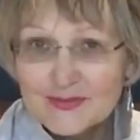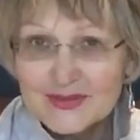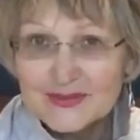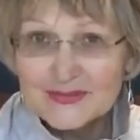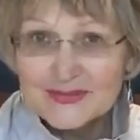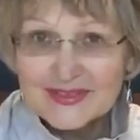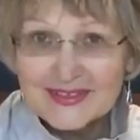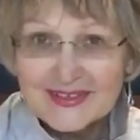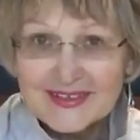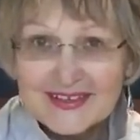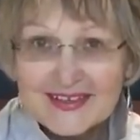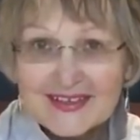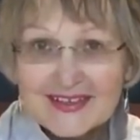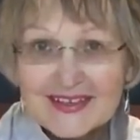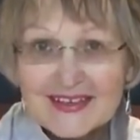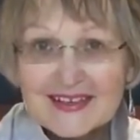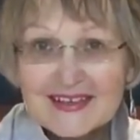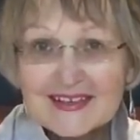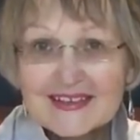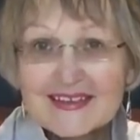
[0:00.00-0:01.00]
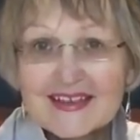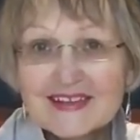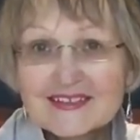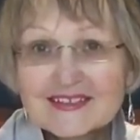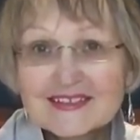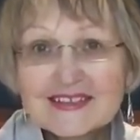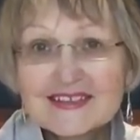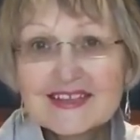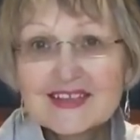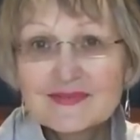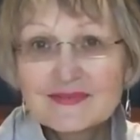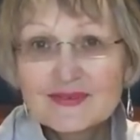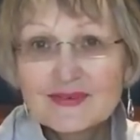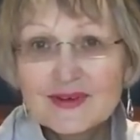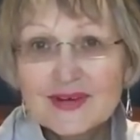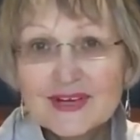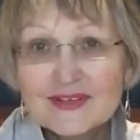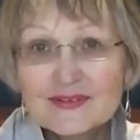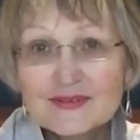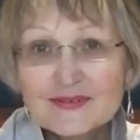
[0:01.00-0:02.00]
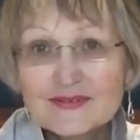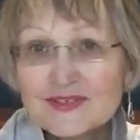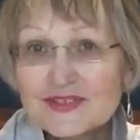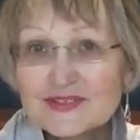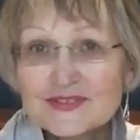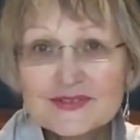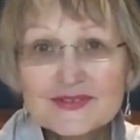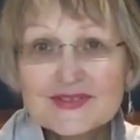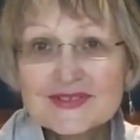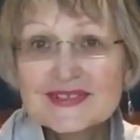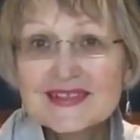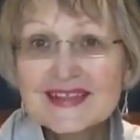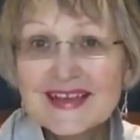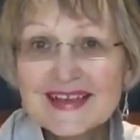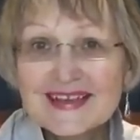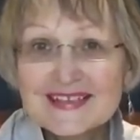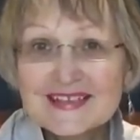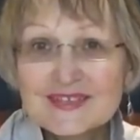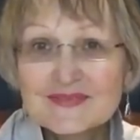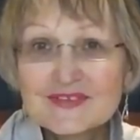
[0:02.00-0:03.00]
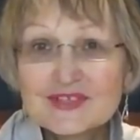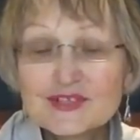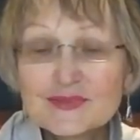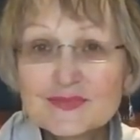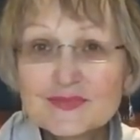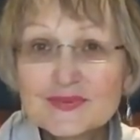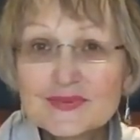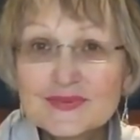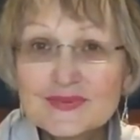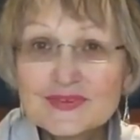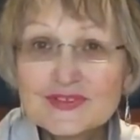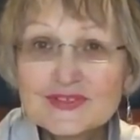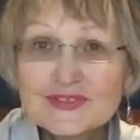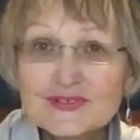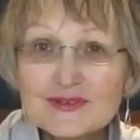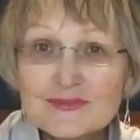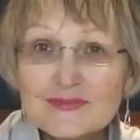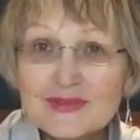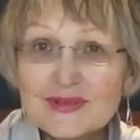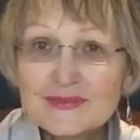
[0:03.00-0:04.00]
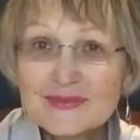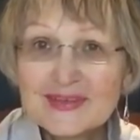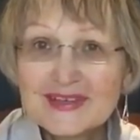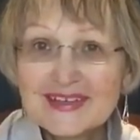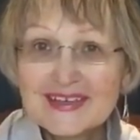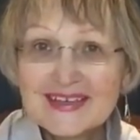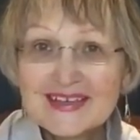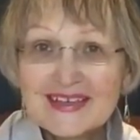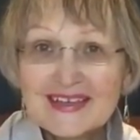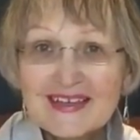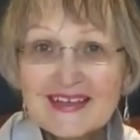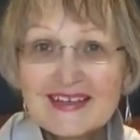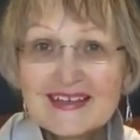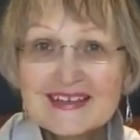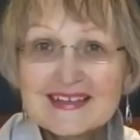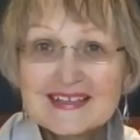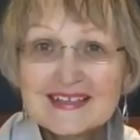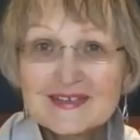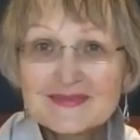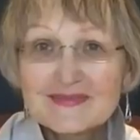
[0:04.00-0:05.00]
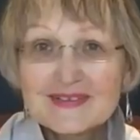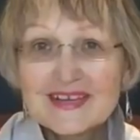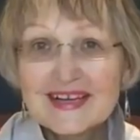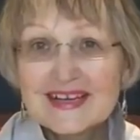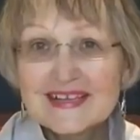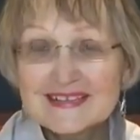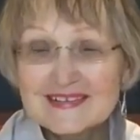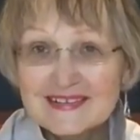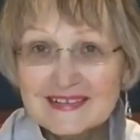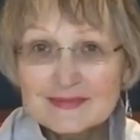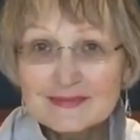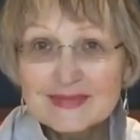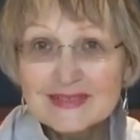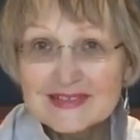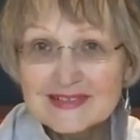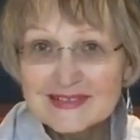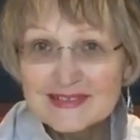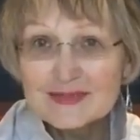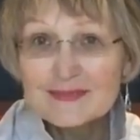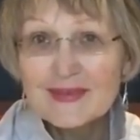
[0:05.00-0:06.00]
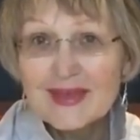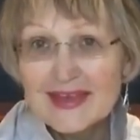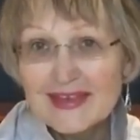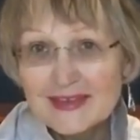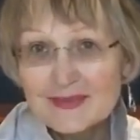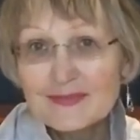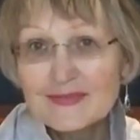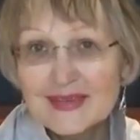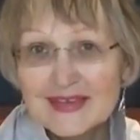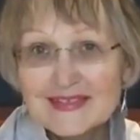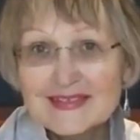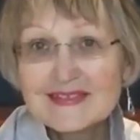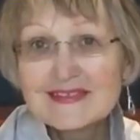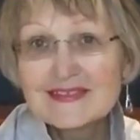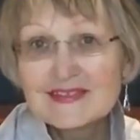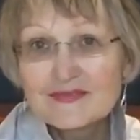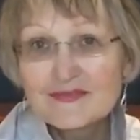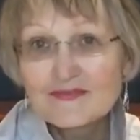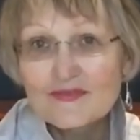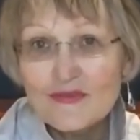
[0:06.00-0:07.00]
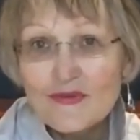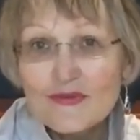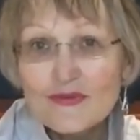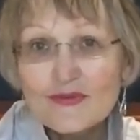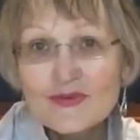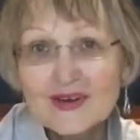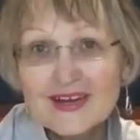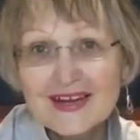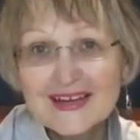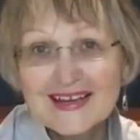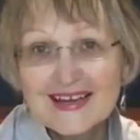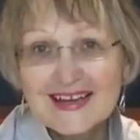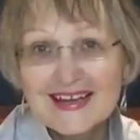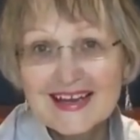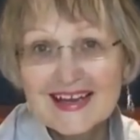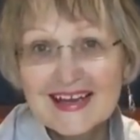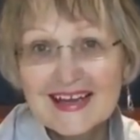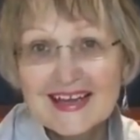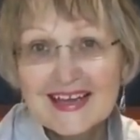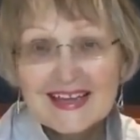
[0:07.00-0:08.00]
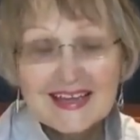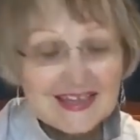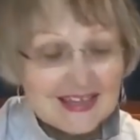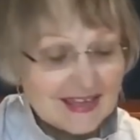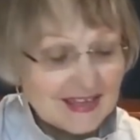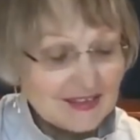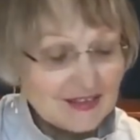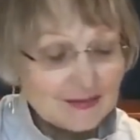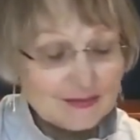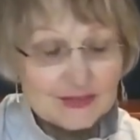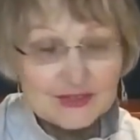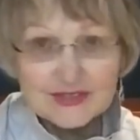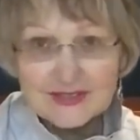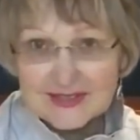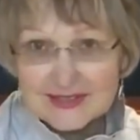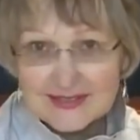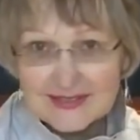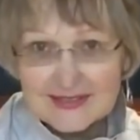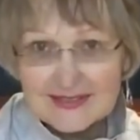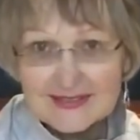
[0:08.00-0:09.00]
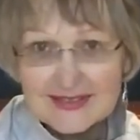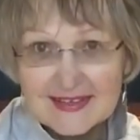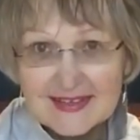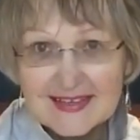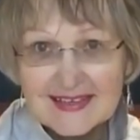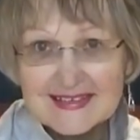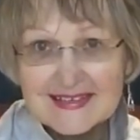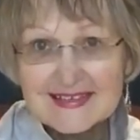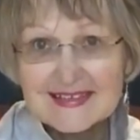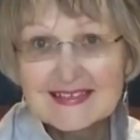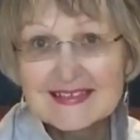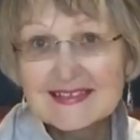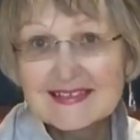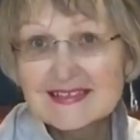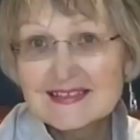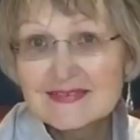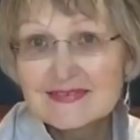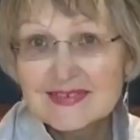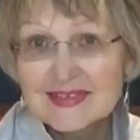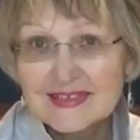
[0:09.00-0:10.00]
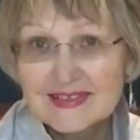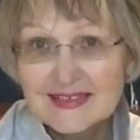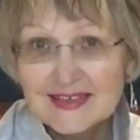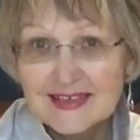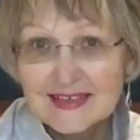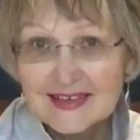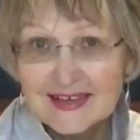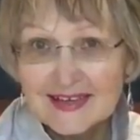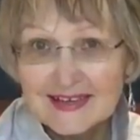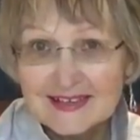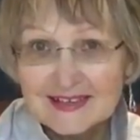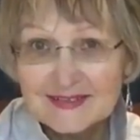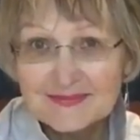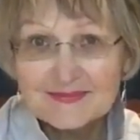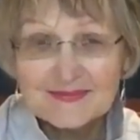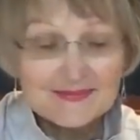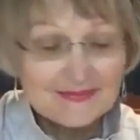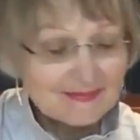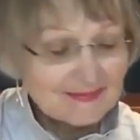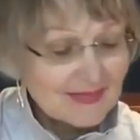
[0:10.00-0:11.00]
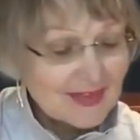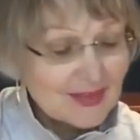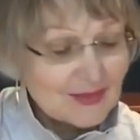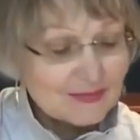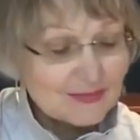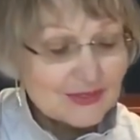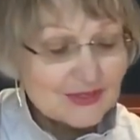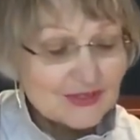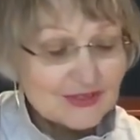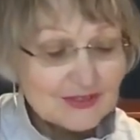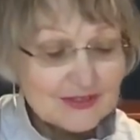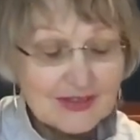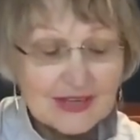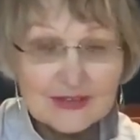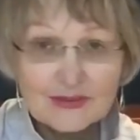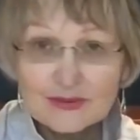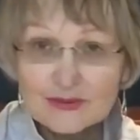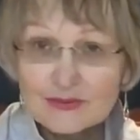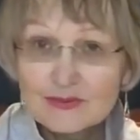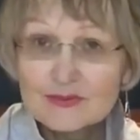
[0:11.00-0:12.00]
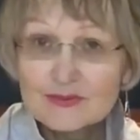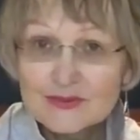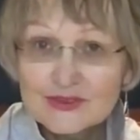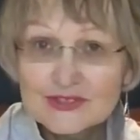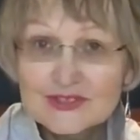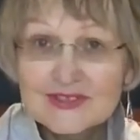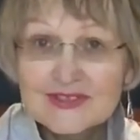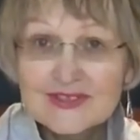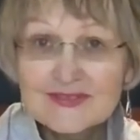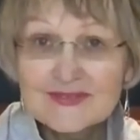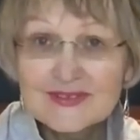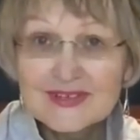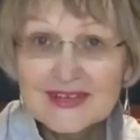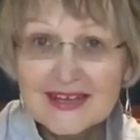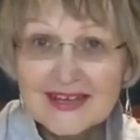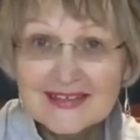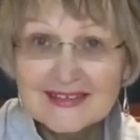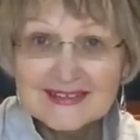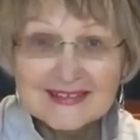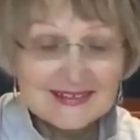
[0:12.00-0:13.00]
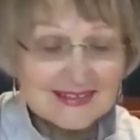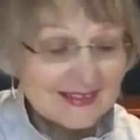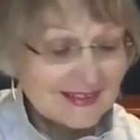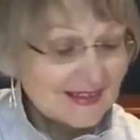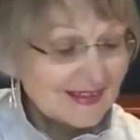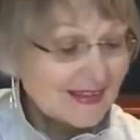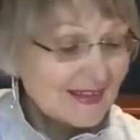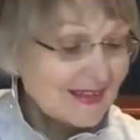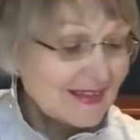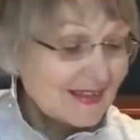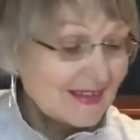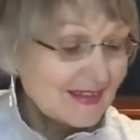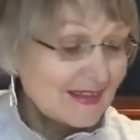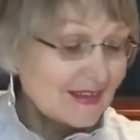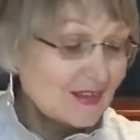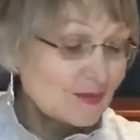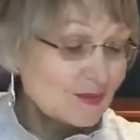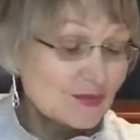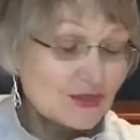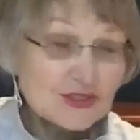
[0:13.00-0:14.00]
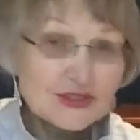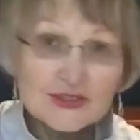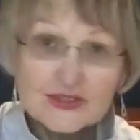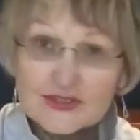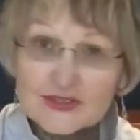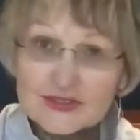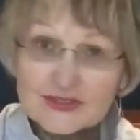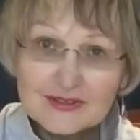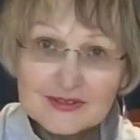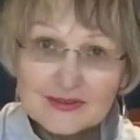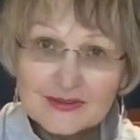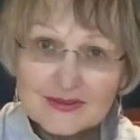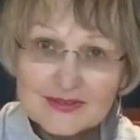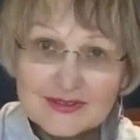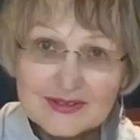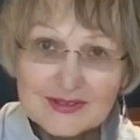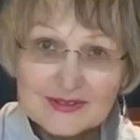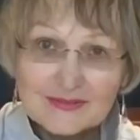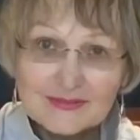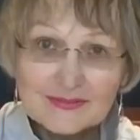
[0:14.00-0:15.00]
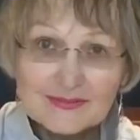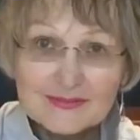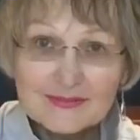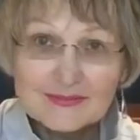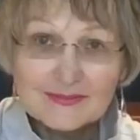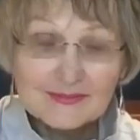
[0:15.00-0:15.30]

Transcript: любимый или даже того, которого вы еще не знаете, ваш будущий любимый. Если вы хотели бы для себя иметь трифового короля, это мужчина состоятельный на своих ногах, мужчина, которому можно доверять. Это мужчина серьезный,